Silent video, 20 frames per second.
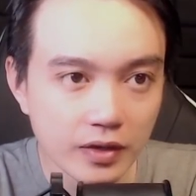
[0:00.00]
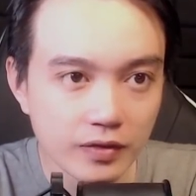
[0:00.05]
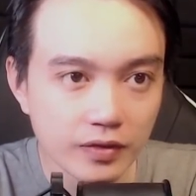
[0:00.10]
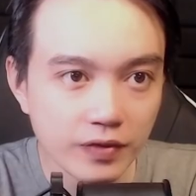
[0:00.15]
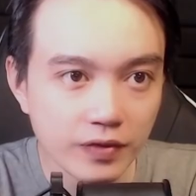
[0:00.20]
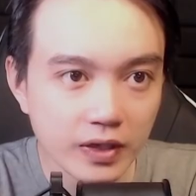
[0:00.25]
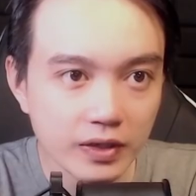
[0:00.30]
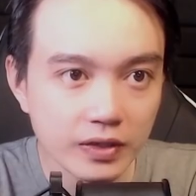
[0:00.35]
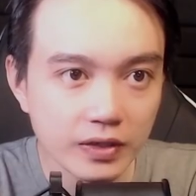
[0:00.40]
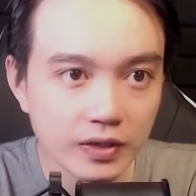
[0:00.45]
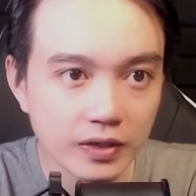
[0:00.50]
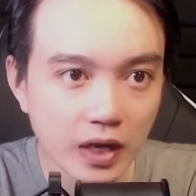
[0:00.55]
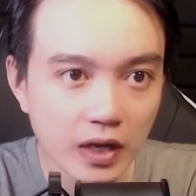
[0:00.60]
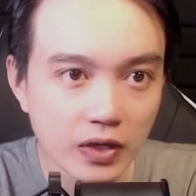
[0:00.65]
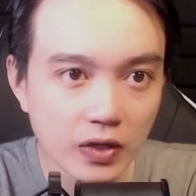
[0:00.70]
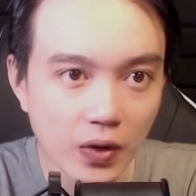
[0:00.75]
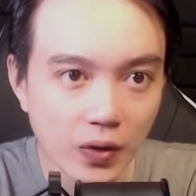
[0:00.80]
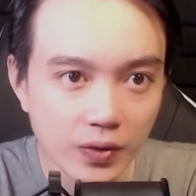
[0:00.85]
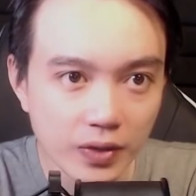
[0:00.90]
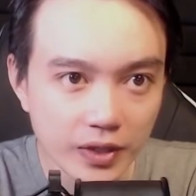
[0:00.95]
Vết thương ở
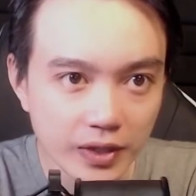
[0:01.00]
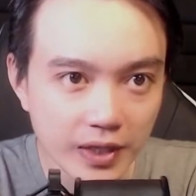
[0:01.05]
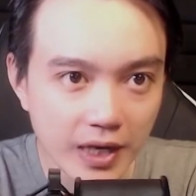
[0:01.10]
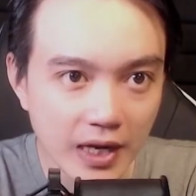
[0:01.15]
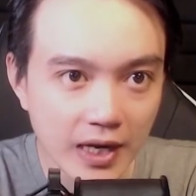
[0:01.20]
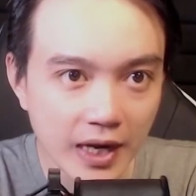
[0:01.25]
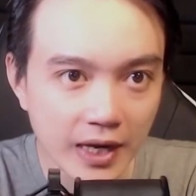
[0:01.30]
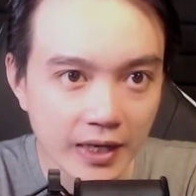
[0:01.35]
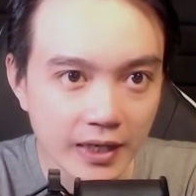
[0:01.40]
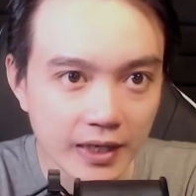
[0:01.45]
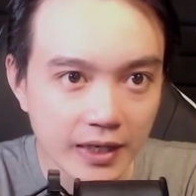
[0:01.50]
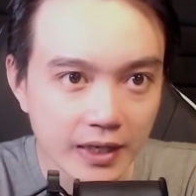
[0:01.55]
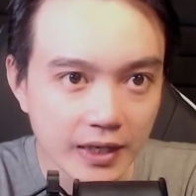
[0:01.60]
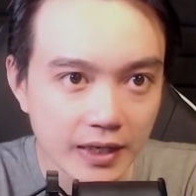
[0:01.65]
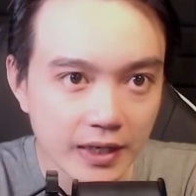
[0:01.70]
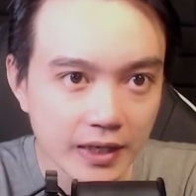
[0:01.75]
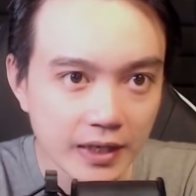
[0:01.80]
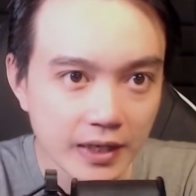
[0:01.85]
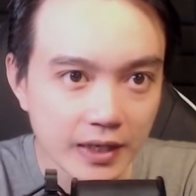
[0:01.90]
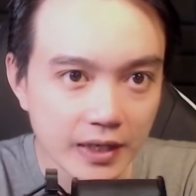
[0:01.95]
cổ ngựa đã lạnh,
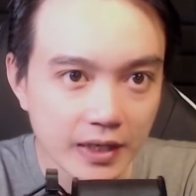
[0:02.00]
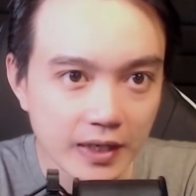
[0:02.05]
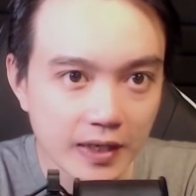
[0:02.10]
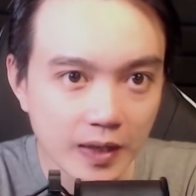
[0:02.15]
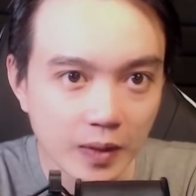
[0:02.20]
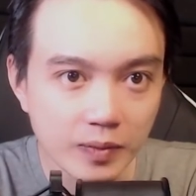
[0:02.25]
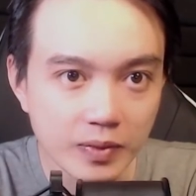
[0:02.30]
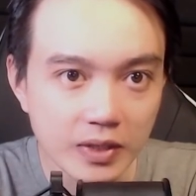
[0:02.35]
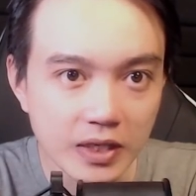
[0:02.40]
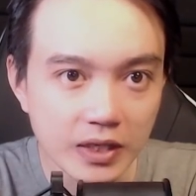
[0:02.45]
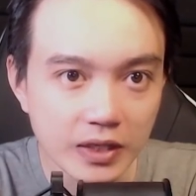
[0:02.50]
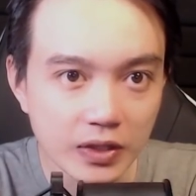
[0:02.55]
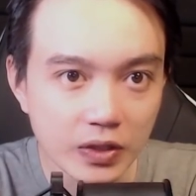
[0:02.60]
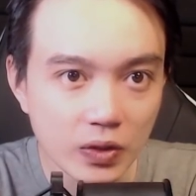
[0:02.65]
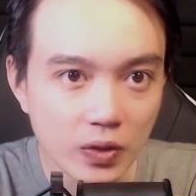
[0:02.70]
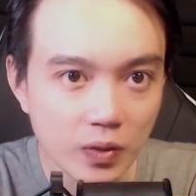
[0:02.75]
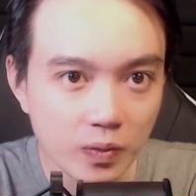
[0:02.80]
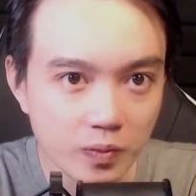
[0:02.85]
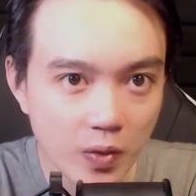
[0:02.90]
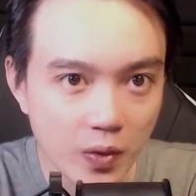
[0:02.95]
giống như nó
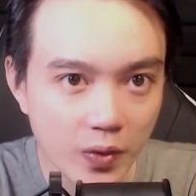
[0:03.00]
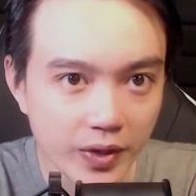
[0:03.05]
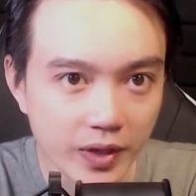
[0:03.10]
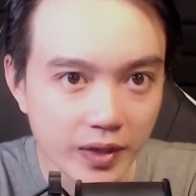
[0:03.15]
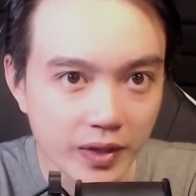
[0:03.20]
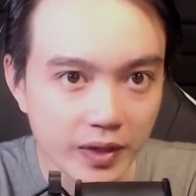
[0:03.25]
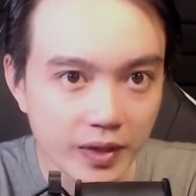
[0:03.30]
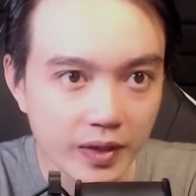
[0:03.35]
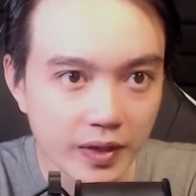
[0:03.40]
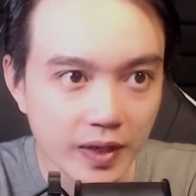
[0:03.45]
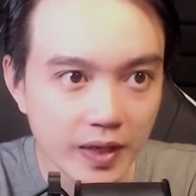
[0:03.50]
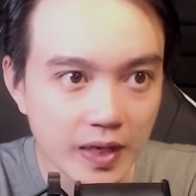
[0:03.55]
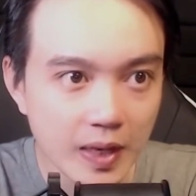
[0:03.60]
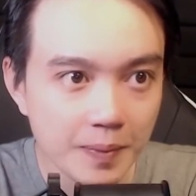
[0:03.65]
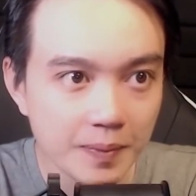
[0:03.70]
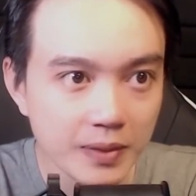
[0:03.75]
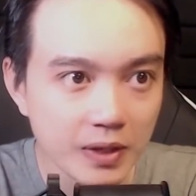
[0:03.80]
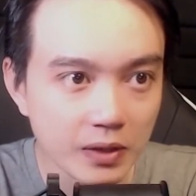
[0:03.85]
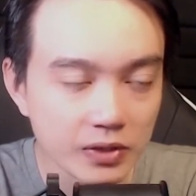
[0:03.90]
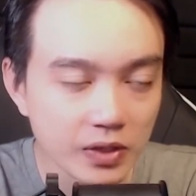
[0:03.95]
hút bụi để đắp
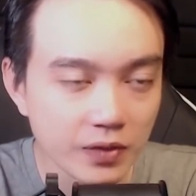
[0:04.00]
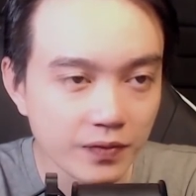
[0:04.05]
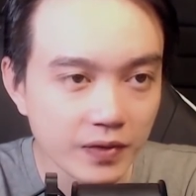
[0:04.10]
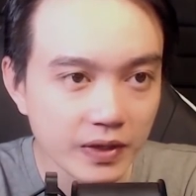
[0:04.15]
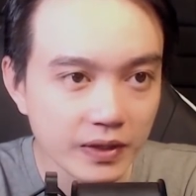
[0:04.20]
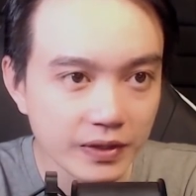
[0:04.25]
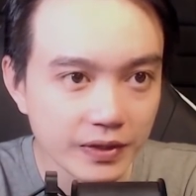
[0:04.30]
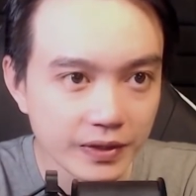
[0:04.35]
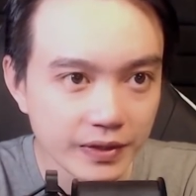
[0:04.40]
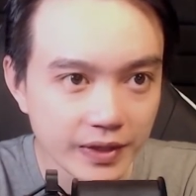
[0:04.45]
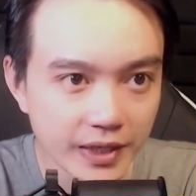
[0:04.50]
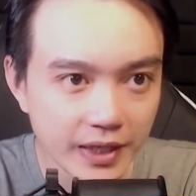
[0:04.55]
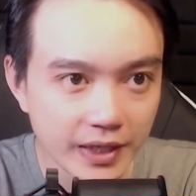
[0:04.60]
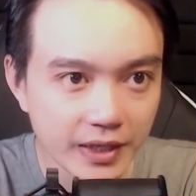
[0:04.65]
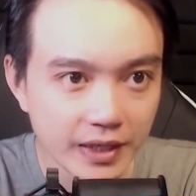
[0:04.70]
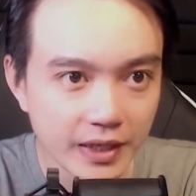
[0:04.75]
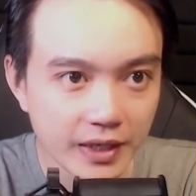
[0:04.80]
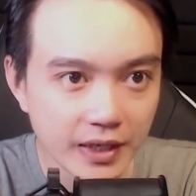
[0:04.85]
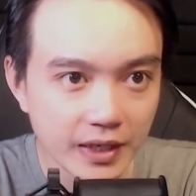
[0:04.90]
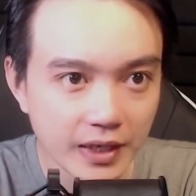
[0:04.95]
vào trong vết thương vậy.
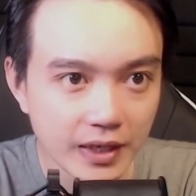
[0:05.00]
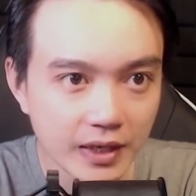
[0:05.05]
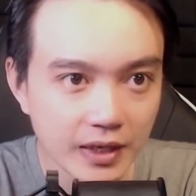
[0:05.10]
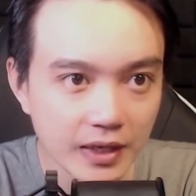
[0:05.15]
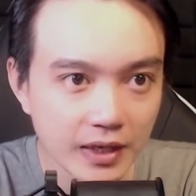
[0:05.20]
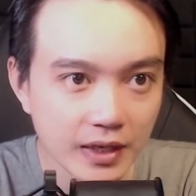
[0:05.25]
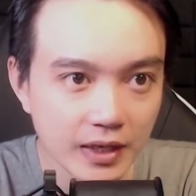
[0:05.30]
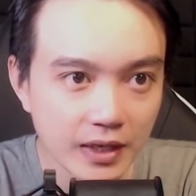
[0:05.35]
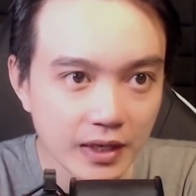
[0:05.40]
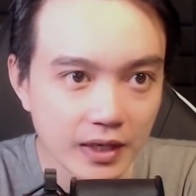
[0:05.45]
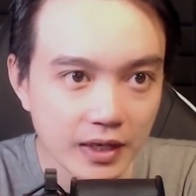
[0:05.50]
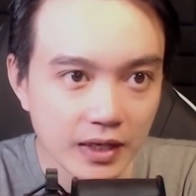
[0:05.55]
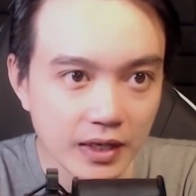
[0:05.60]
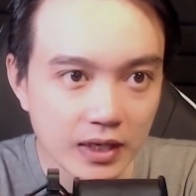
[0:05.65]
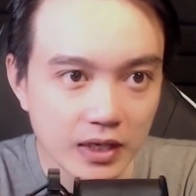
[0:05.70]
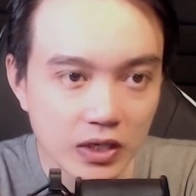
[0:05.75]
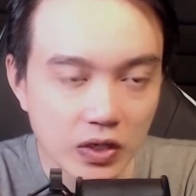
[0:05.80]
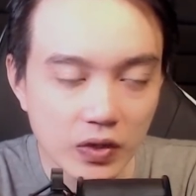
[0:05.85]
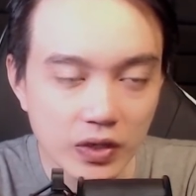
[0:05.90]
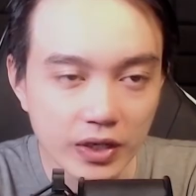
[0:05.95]

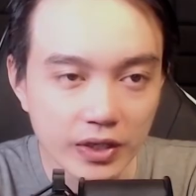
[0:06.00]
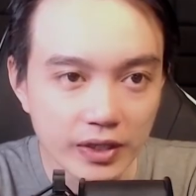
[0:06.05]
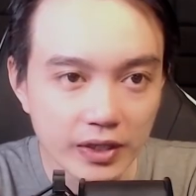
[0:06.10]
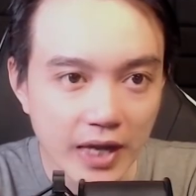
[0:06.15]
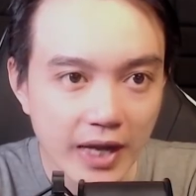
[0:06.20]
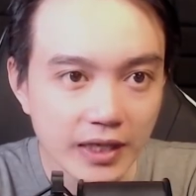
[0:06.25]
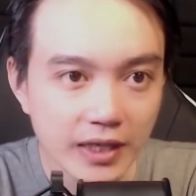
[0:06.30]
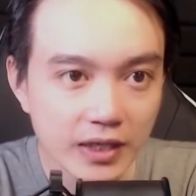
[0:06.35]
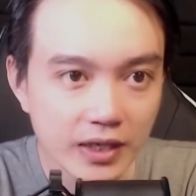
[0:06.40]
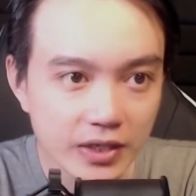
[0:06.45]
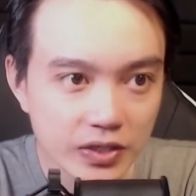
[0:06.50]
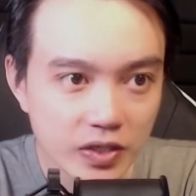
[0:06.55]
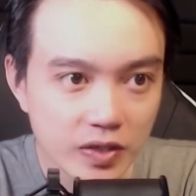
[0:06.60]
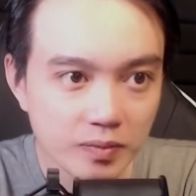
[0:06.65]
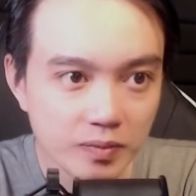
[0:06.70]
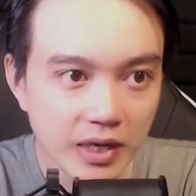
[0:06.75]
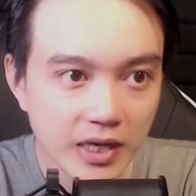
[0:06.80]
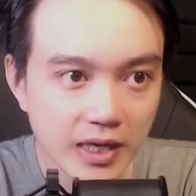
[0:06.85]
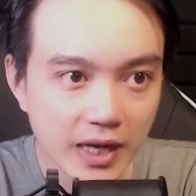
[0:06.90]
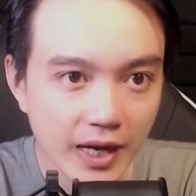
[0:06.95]
Con ngựa đá chân trước
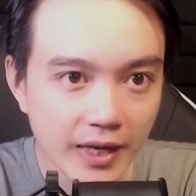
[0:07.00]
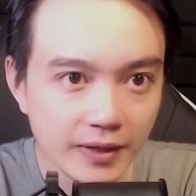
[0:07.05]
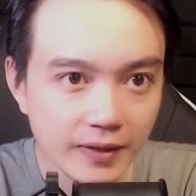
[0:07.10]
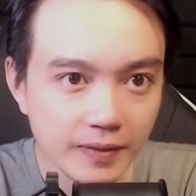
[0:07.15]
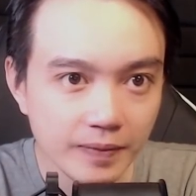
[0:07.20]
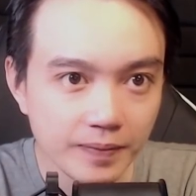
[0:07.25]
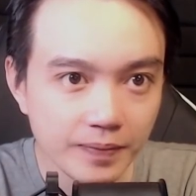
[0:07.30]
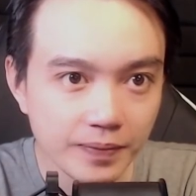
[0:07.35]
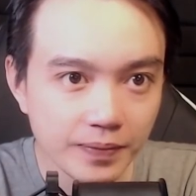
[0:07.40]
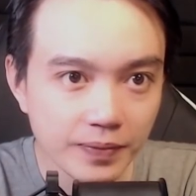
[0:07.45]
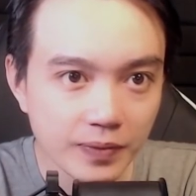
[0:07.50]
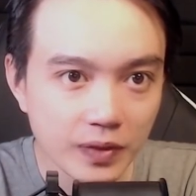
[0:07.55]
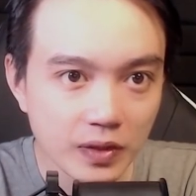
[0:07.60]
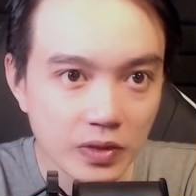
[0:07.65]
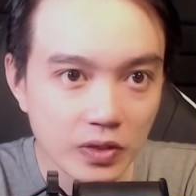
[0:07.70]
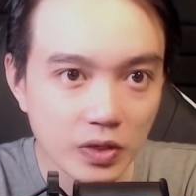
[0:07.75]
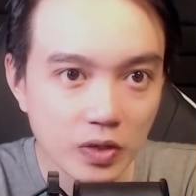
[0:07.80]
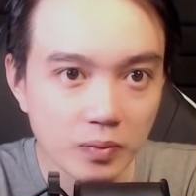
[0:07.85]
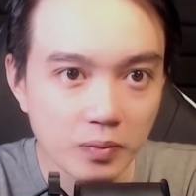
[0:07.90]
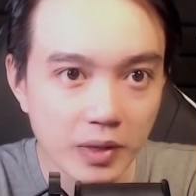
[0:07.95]
mấy cái,
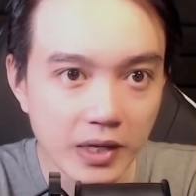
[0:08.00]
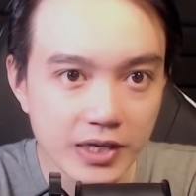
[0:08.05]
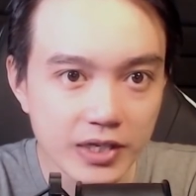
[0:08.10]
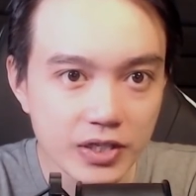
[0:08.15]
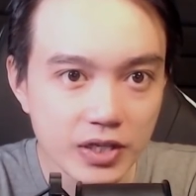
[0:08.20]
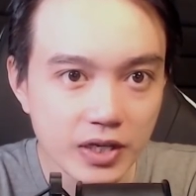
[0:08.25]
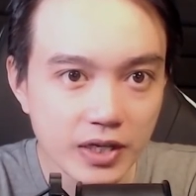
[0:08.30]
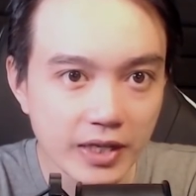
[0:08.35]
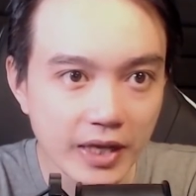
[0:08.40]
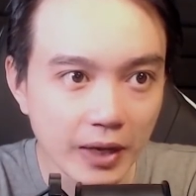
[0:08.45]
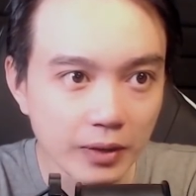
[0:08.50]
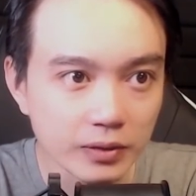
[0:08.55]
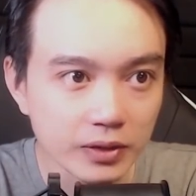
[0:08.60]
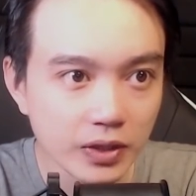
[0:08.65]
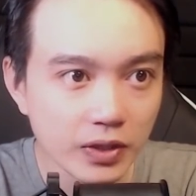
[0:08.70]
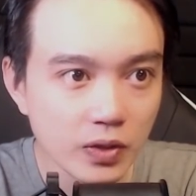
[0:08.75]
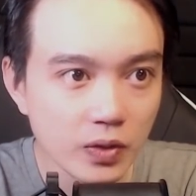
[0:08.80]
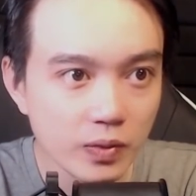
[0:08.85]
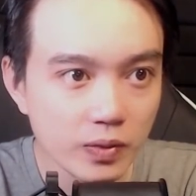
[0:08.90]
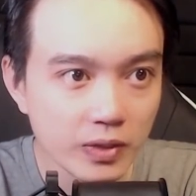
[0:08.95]
chuẩn bị sức nhào tới
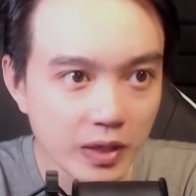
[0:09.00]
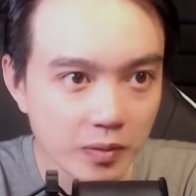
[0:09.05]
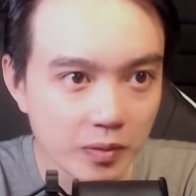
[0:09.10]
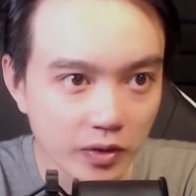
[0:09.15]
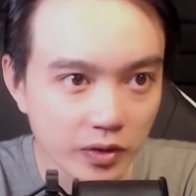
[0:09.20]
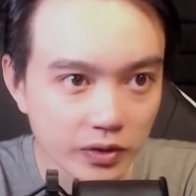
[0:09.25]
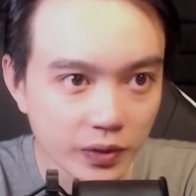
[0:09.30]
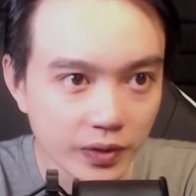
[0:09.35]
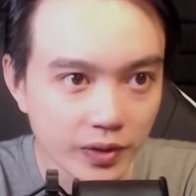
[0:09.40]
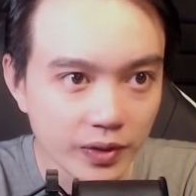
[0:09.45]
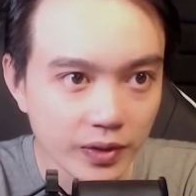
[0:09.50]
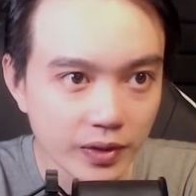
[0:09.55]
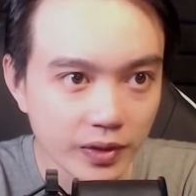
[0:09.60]
hút vào bọn tôi.